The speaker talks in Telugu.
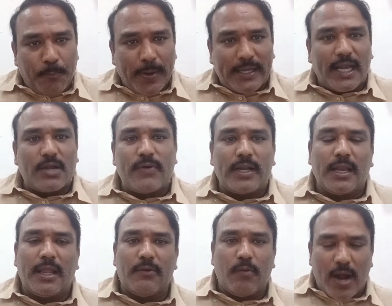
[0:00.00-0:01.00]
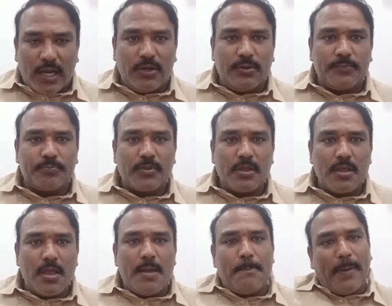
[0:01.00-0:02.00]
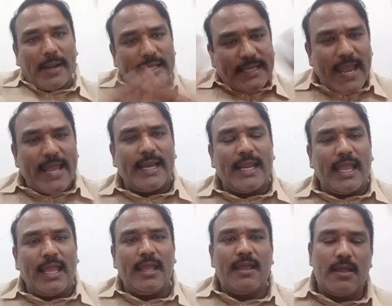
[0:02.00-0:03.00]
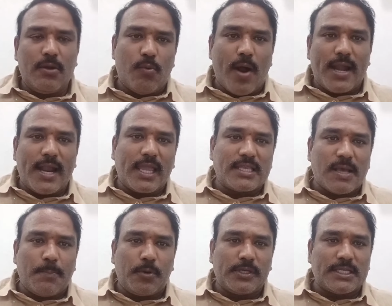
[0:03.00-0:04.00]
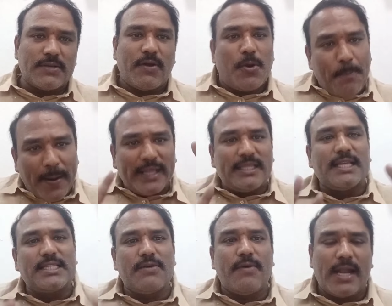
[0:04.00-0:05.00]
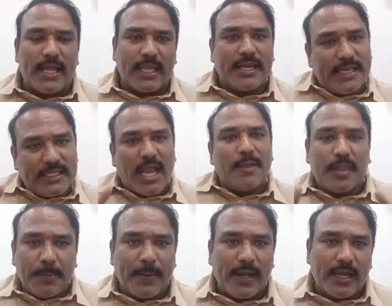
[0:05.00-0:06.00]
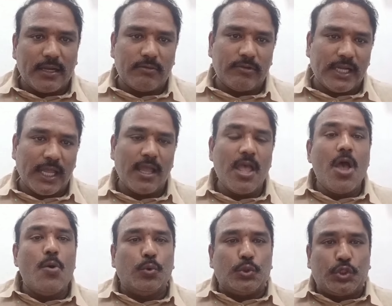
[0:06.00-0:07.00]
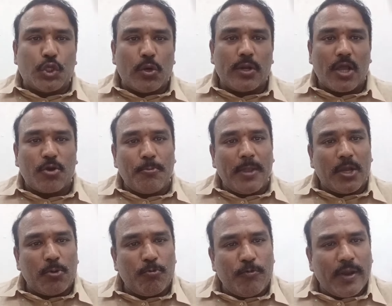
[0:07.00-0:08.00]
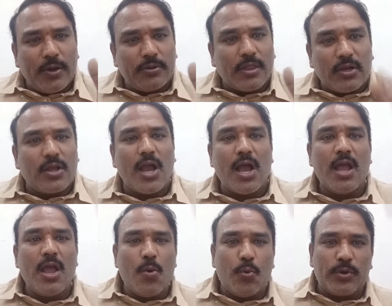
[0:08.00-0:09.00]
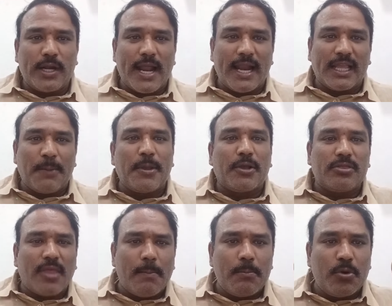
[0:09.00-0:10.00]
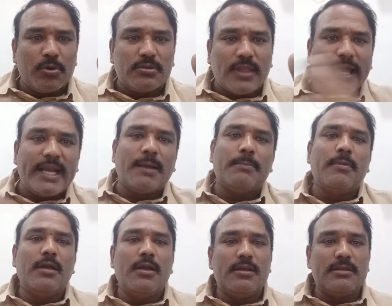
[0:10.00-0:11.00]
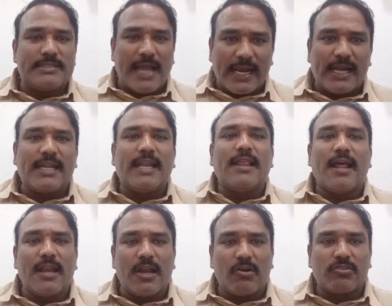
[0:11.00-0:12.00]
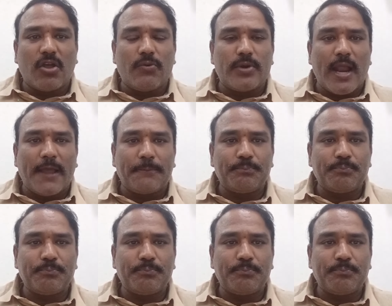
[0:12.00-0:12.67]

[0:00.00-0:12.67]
పెట్టేటువంటి వాళ్ళు పనిచేయని వాళ్ళకి సపోర్ట్ చేసేవాళ్ళు పనిచేసే వాళ్ళకి నిజాయితీ పరులైనటువంటి ఉద్యోగులకు మీకు వెన్నుదన్నుగా ఉండడానికి మీకు దమ్ము ధైర్యం చాలట్లేదా అని నేను అడుగుతా ఉన్నా